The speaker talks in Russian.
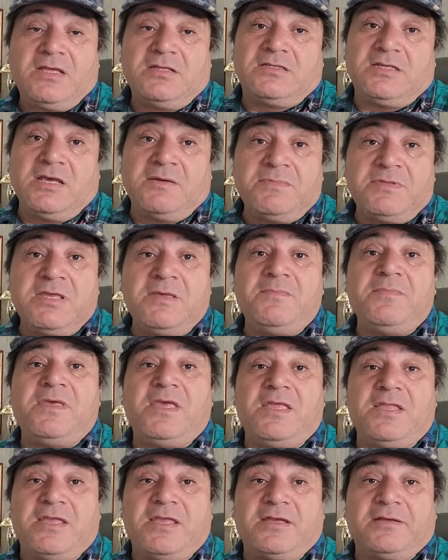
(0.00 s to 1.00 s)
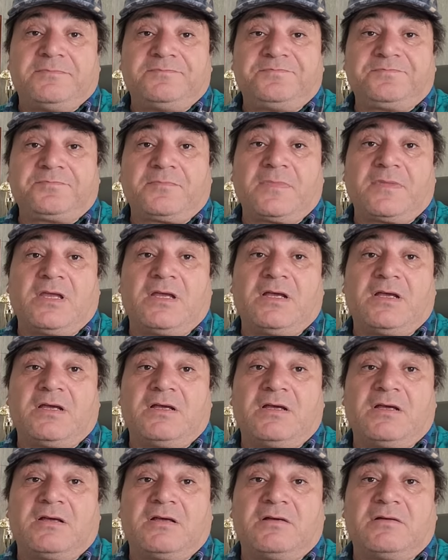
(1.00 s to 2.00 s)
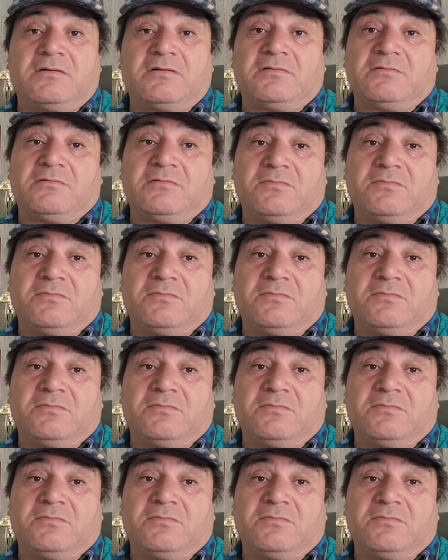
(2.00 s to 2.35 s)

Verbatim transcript: Тем не менее, э,